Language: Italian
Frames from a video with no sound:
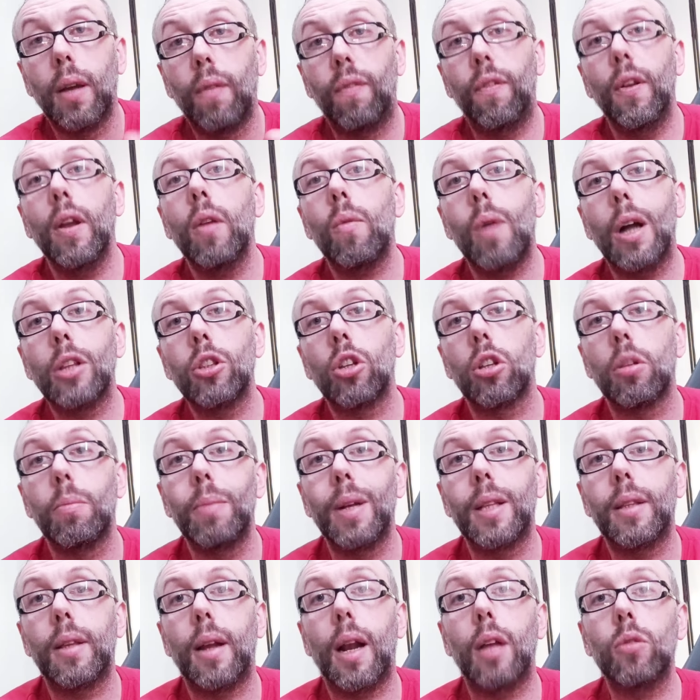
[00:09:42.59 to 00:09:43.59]
fin quando non
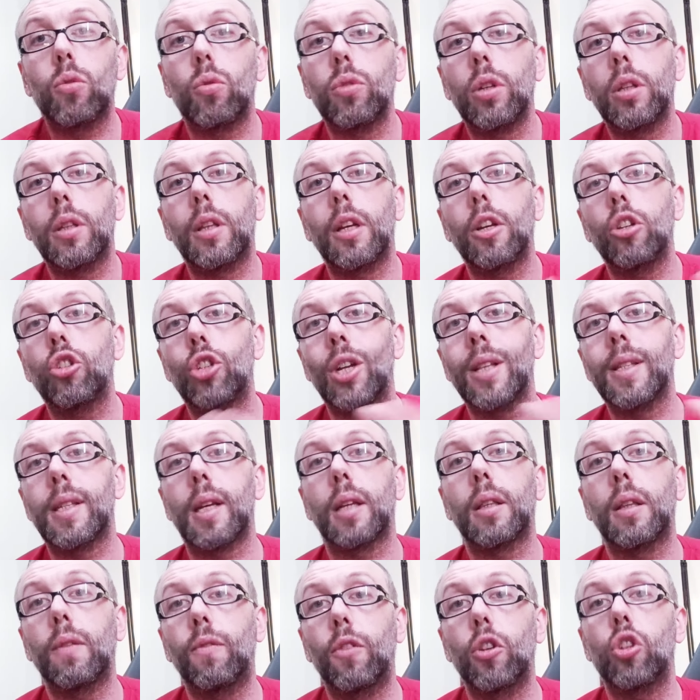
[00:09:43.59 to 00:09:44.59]
metteranno un'intelligenza
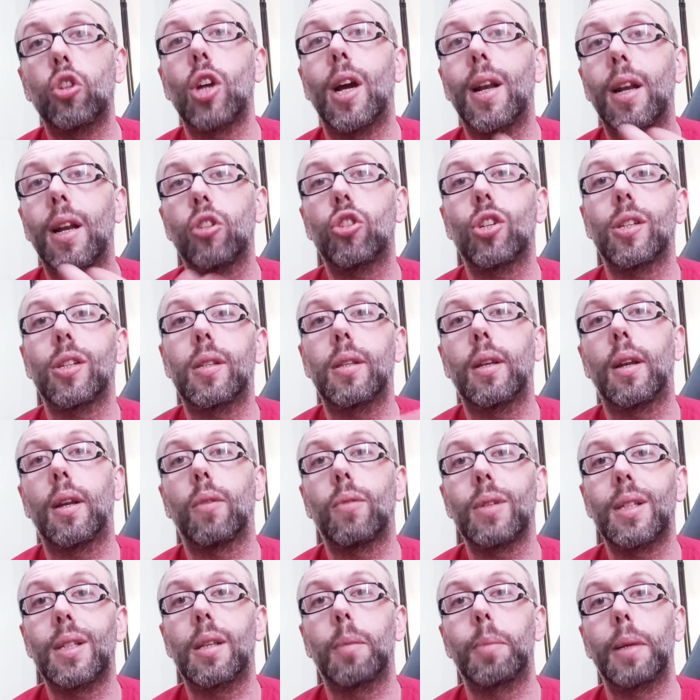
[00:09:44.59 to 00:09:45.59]
artificiale a gestire
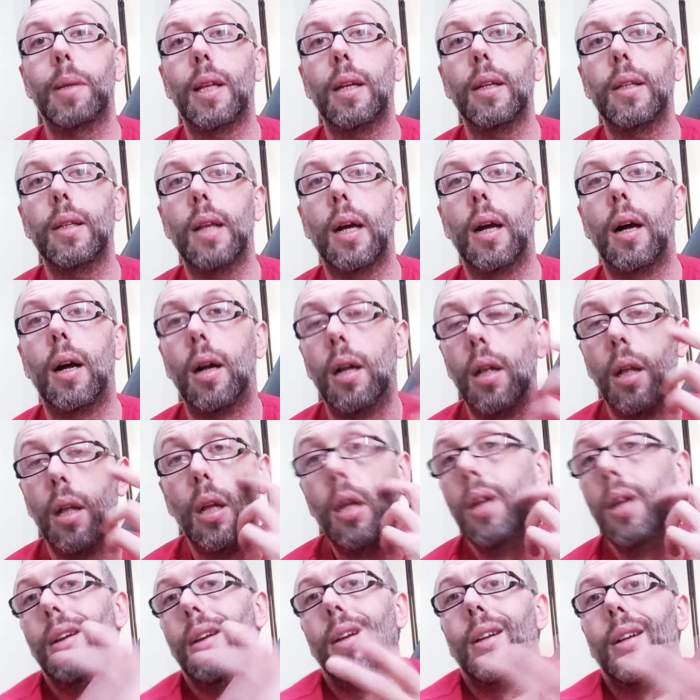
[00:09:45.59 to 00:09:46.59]
queste penalità,
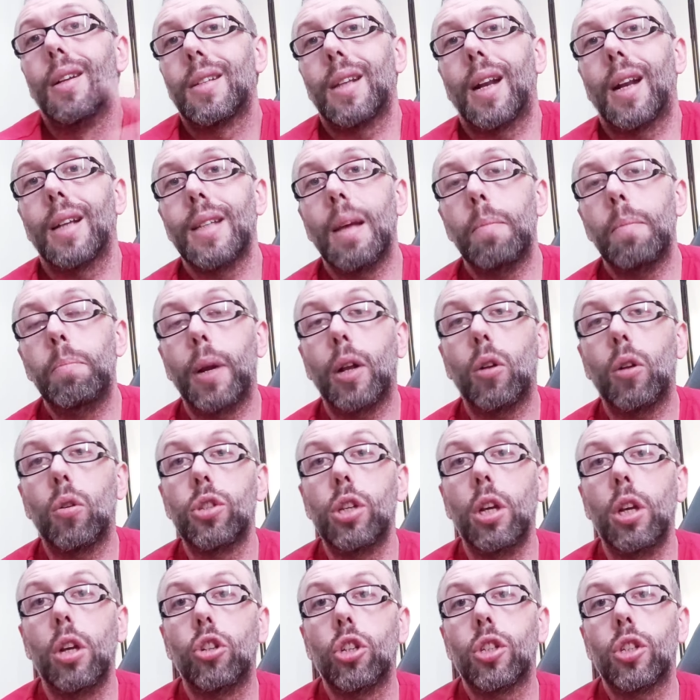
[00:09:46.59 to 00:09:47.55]
sarà sempre così.